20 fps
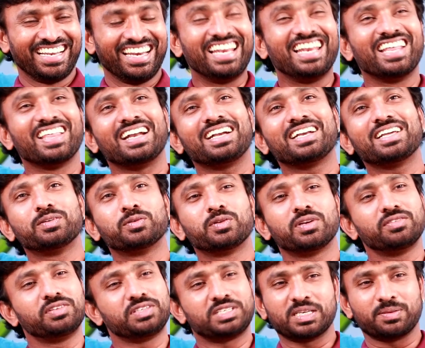లేదు అంటే
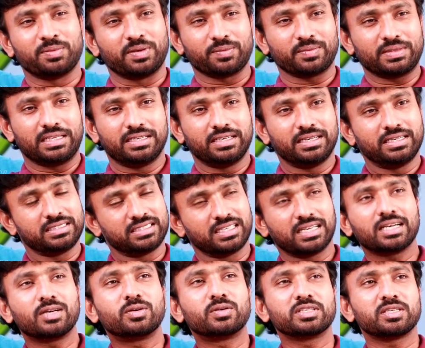ఉన్న విషయమే
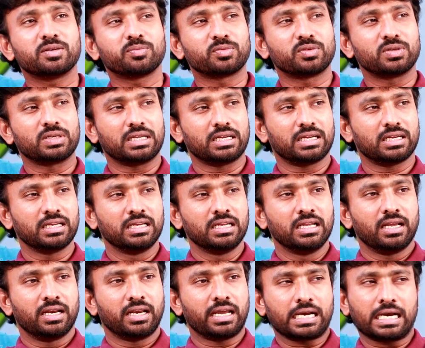నిజంగా కూడా చెప్తున్నా
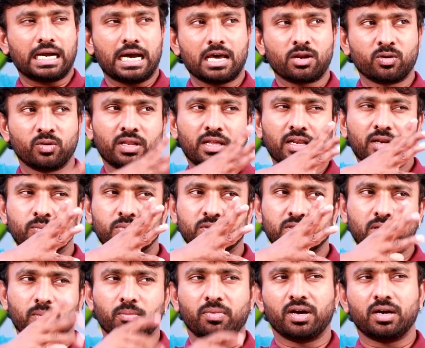hmm. నా కార్
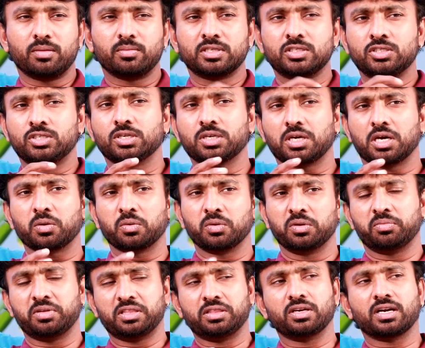కొనాలనిపిస్తుంది బా మంచి కార్
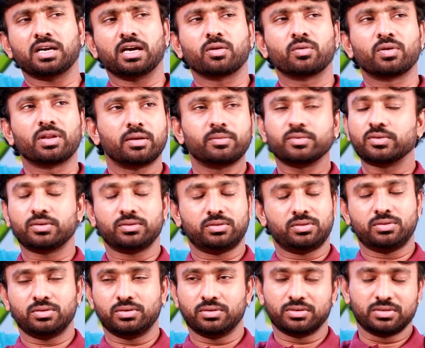కొని పెద్ద కార్
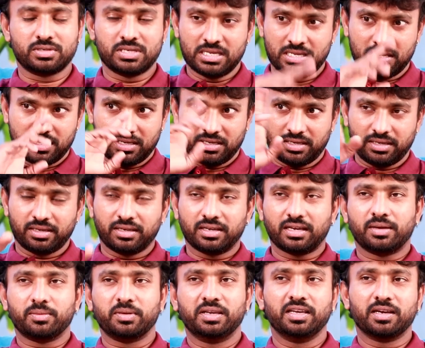కొనవద్దు
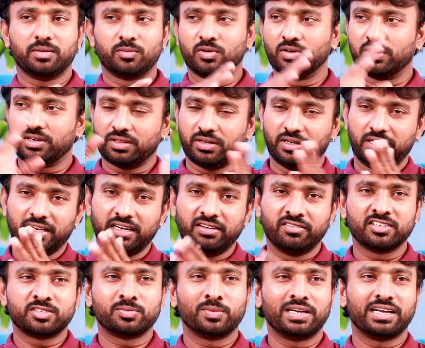ఈ అమౌంట్ ఏదో ఇటు
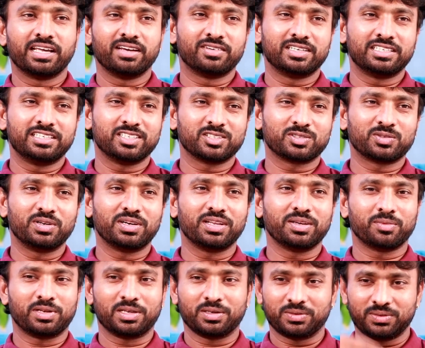ఇన్వెస్ట్మెంట్ డైవర్ట్
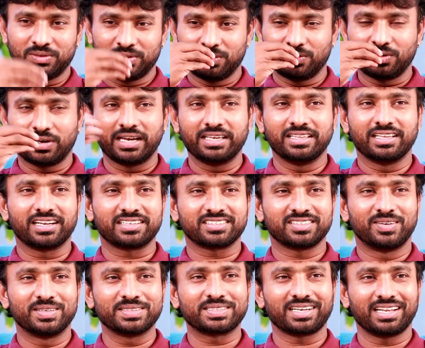చేసుకుంటే మనకు ఇంకొక ఆరు
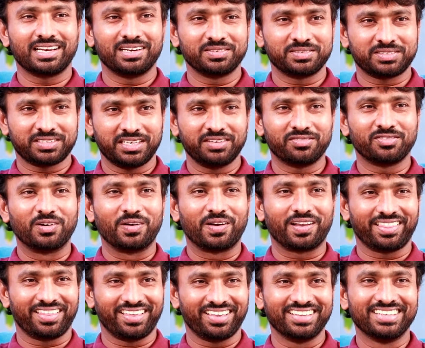సంవత్సరాలు సేఫ్గా
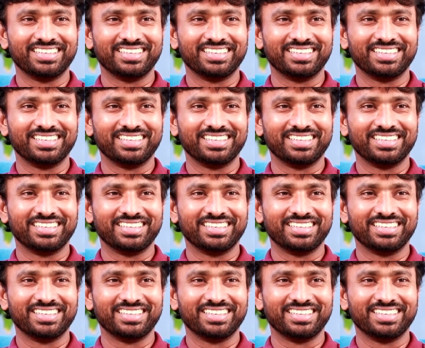ఉంటుంది